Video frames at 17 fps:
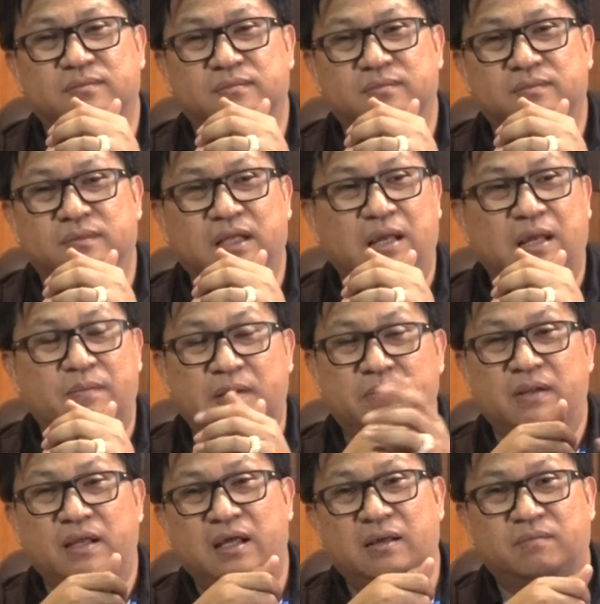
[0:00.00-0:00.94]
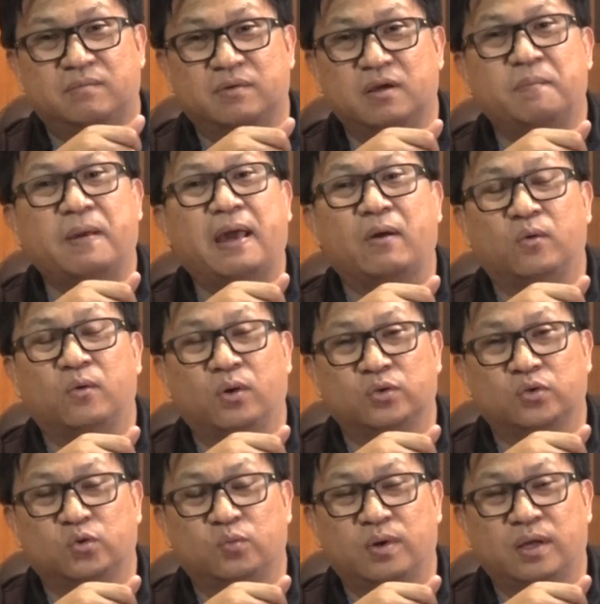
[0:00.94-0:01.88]
นะครับเห็นไหมฮะมันก็แผ่วลงอั
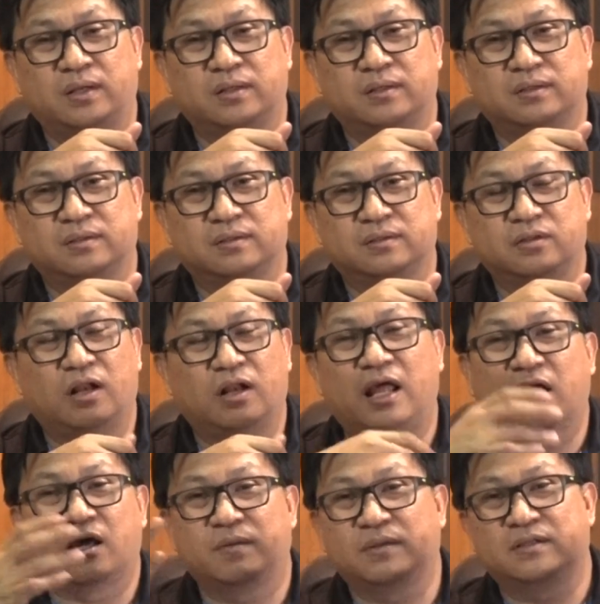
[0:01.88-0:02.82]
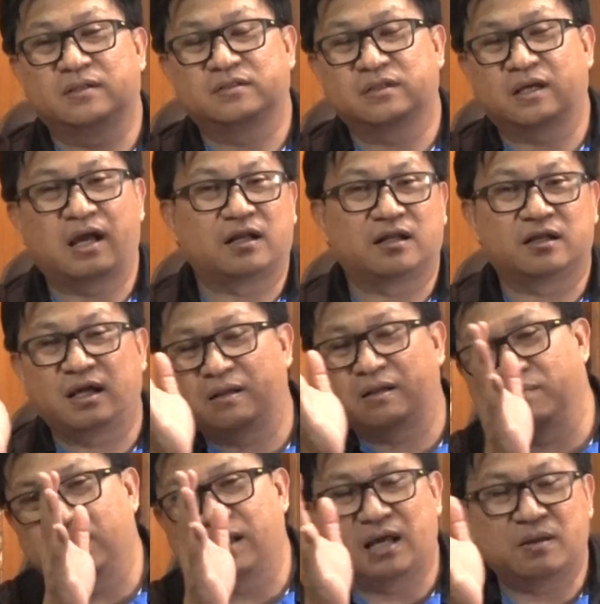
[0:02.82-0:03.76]
ตโนมัติตอนแรกก็ไปสกัดกั้น
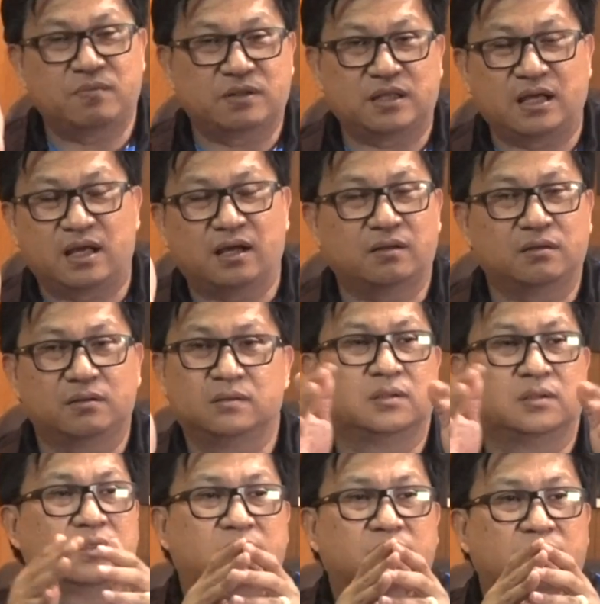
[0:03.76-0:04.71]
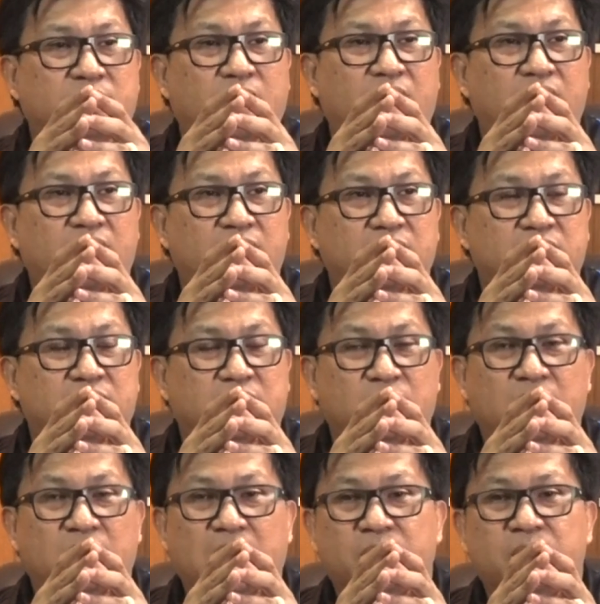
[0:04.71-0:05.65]
มีการประทะกันพอถึง
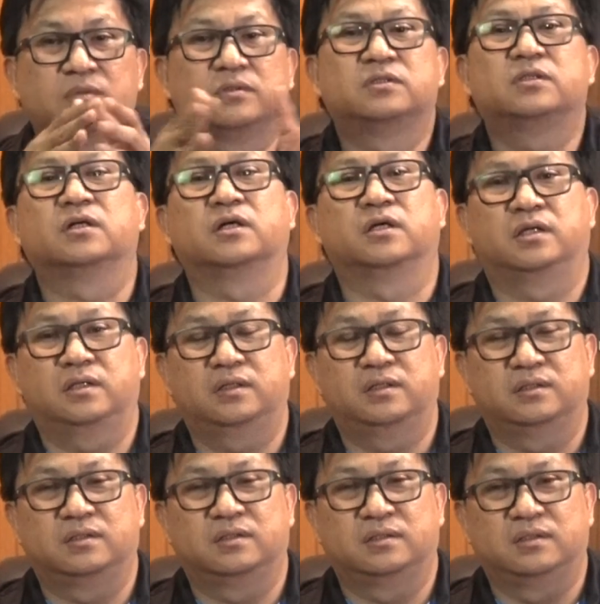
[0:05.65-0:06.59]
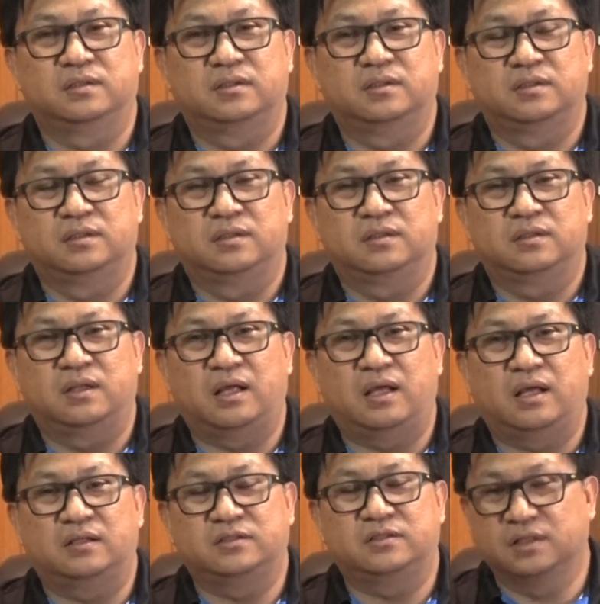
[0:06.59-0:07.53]
เวลาเฉย
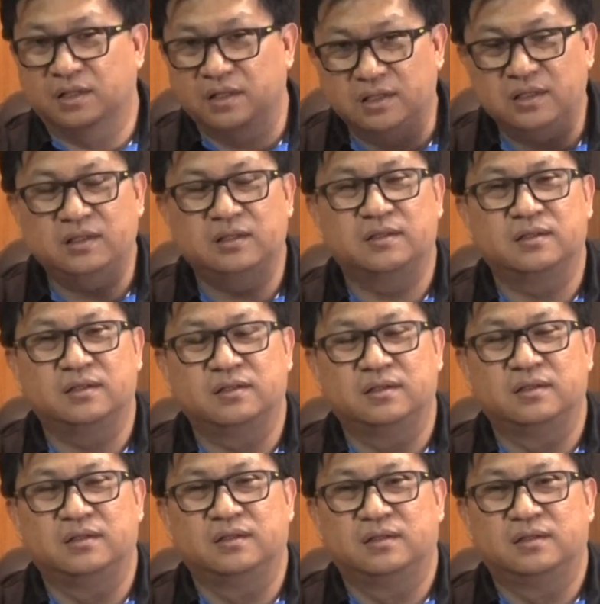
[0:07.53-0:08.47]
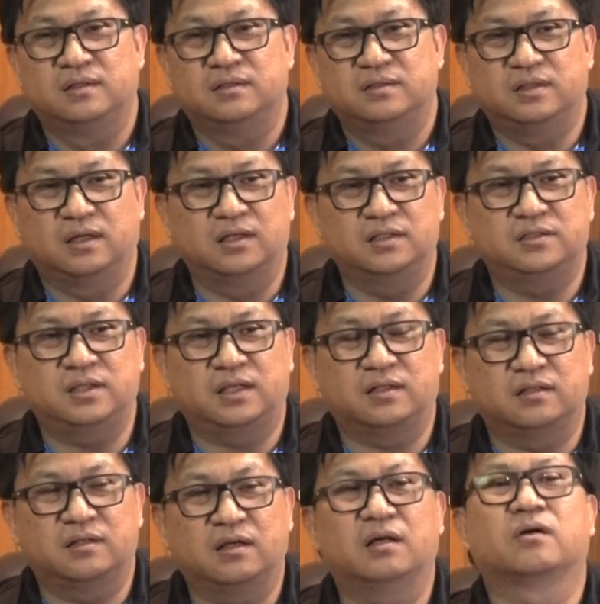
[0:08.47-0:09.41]
เฉยเฉยเสร็จ
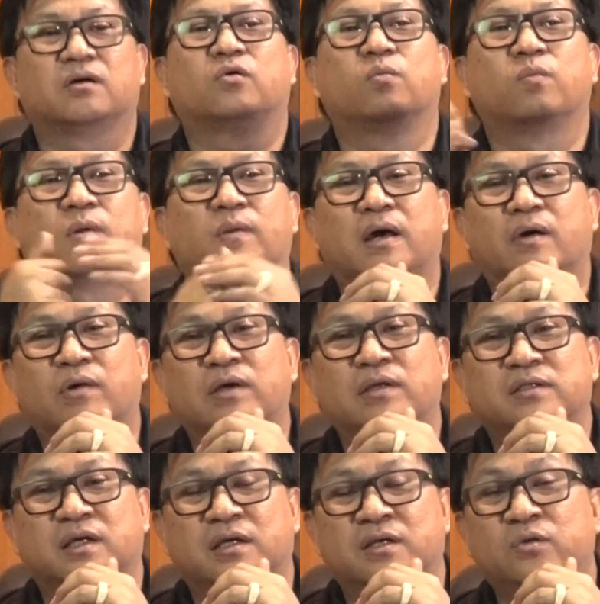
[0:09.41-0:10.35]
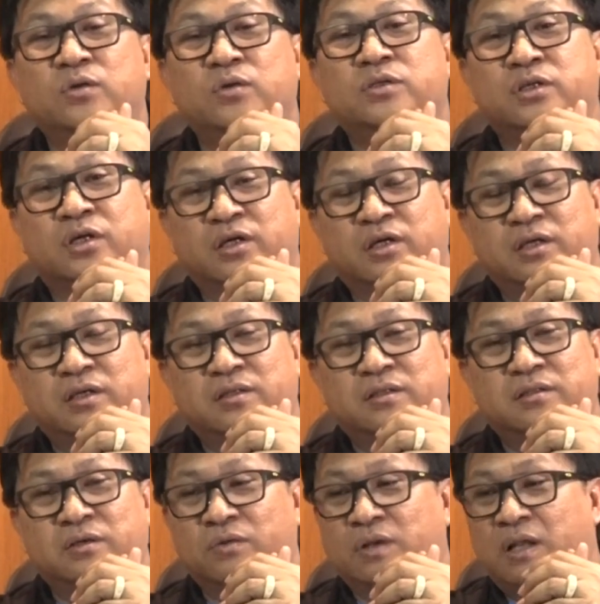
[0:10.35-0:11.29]
ก็กลุ่มกำลังไว้เฉย อยู่เฉย
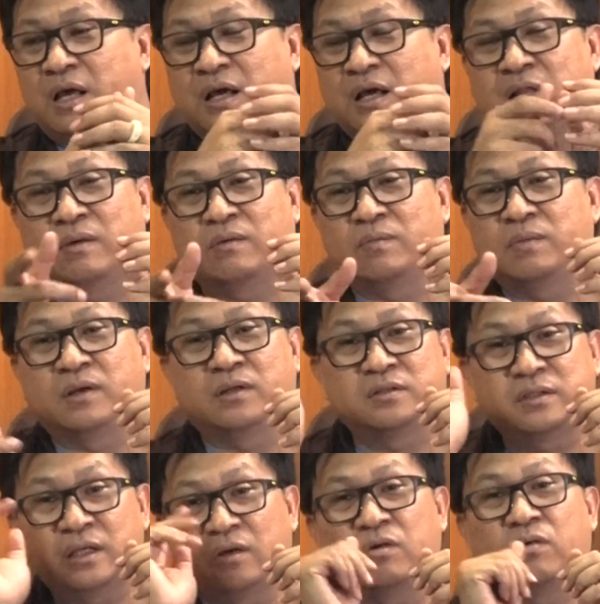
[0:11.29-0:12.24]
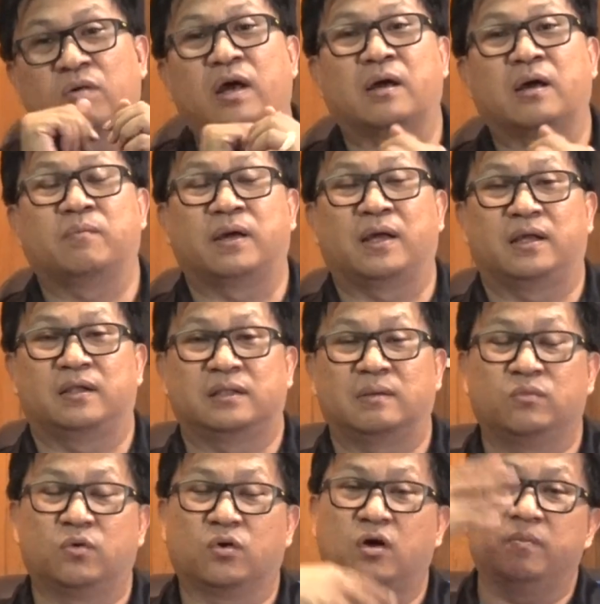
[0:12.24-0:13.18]
ถึงเวลากระทำความผิดก็แจ้งข้อกล่าหาไป
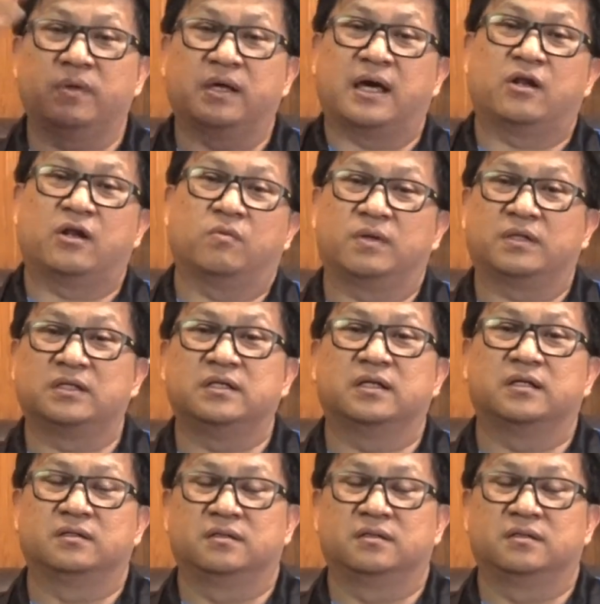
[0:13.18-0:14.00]
ตำรวจก็มีการออกมาเตือน